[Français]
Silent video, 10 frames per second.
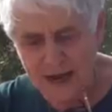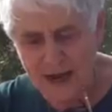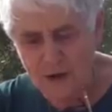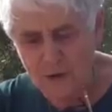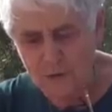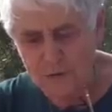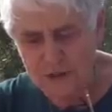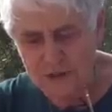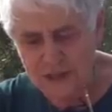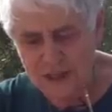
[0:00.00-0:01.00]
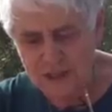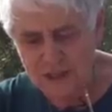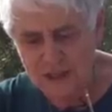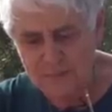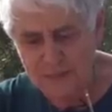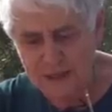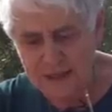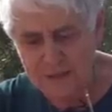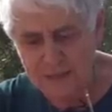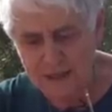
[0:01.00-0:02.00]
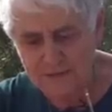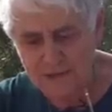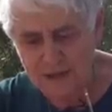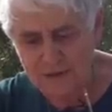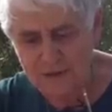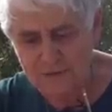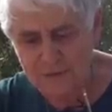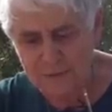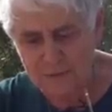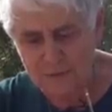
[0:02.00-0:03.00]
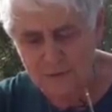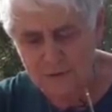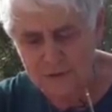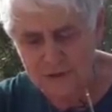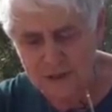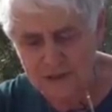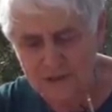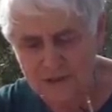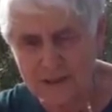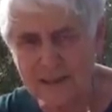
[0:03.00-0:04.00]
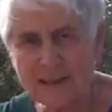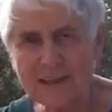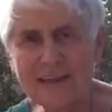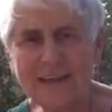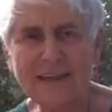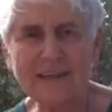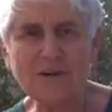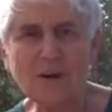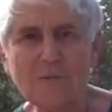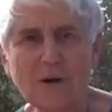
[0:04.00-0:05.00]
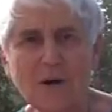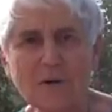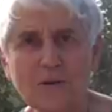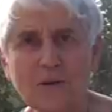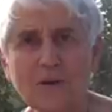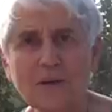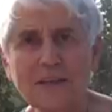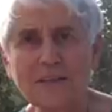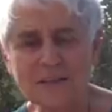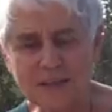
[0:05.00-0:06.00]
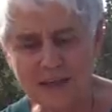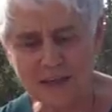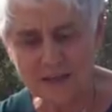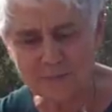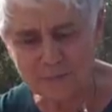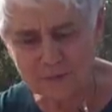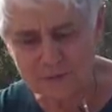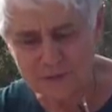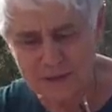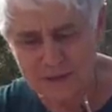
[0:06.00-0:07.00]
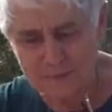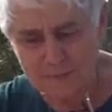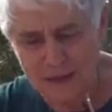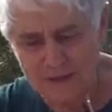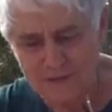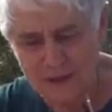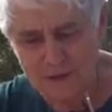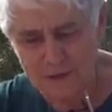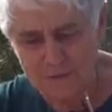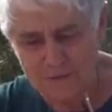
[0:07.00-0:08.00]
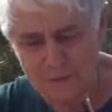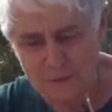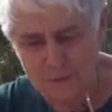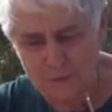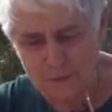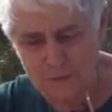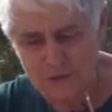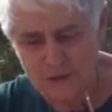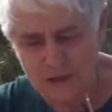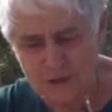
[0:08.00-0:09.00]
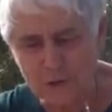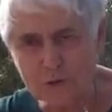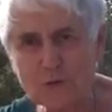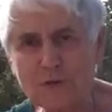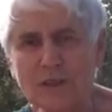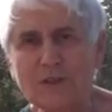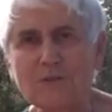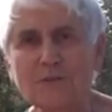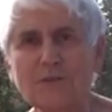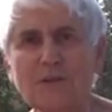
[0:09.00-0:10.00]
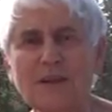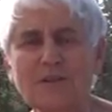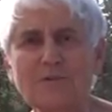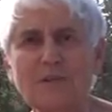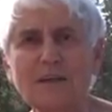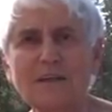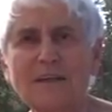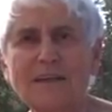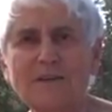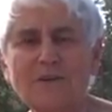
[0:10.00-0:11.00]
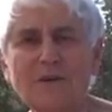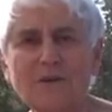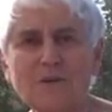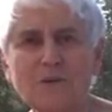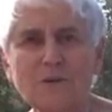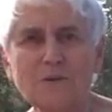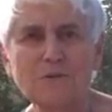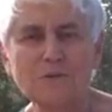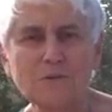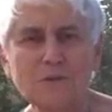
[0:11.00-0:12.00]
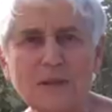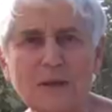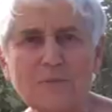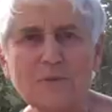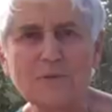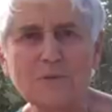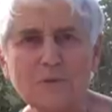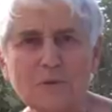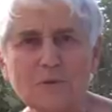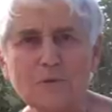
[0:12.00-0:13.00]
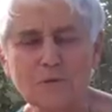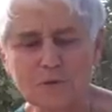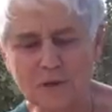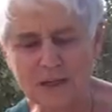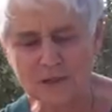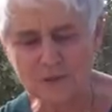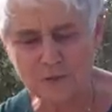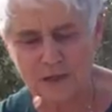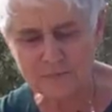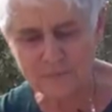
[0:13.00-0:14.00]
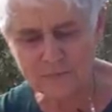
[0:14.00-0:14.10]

Alors on disait chez les païens merveille que fit pour eux le Seigneur. Et comme en cœur, Israël répond, merveille que fit pour nous le Seigneur, nous étions dans la joie. Alors encore ce thème du retour dans la joie.